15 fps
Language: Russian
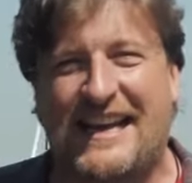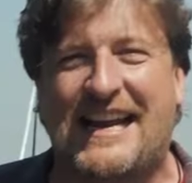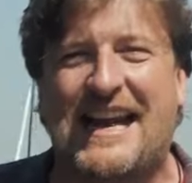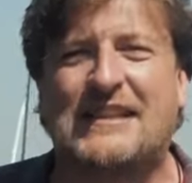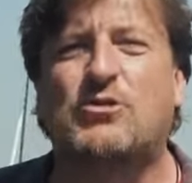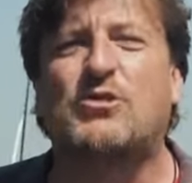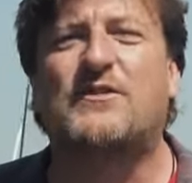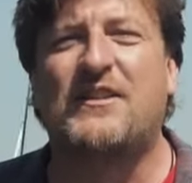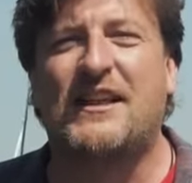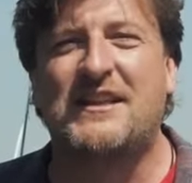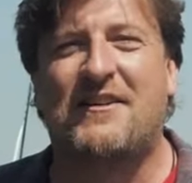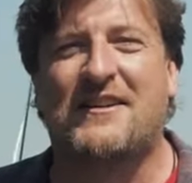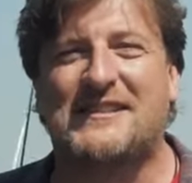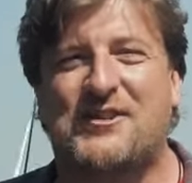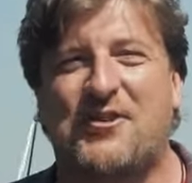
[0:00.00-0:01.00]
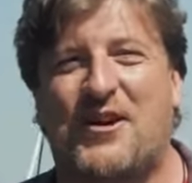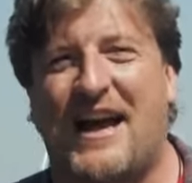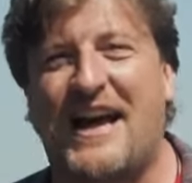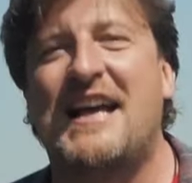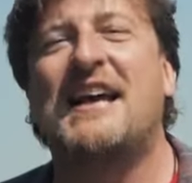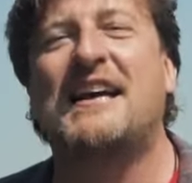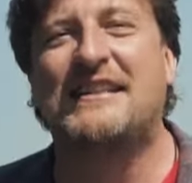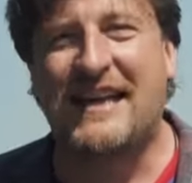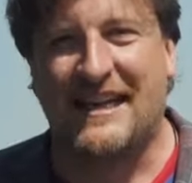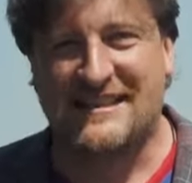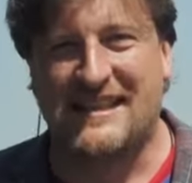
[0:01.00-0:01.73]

регат от Владивостока до